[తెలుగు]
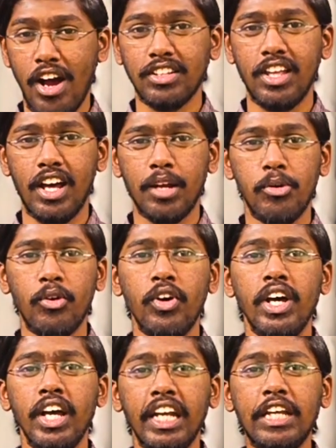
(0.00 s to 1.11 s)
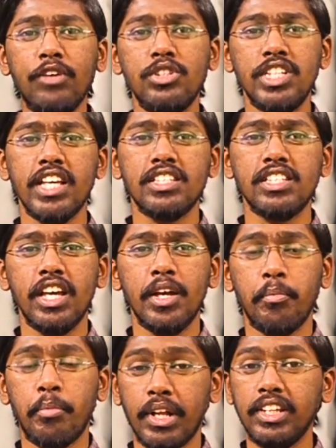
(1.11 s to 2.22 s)
వాగ్దానము నీవు చేసే
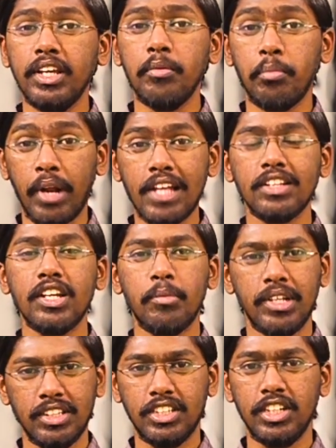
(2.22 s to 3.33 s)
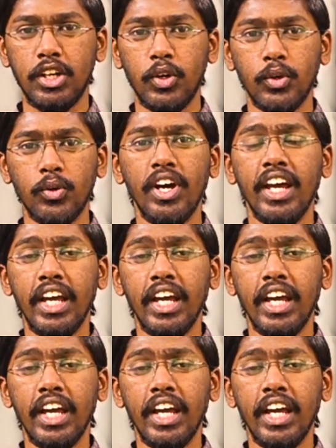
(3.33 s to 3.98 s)
ప్రతి ప్రయత్నం అంతటిలోనూ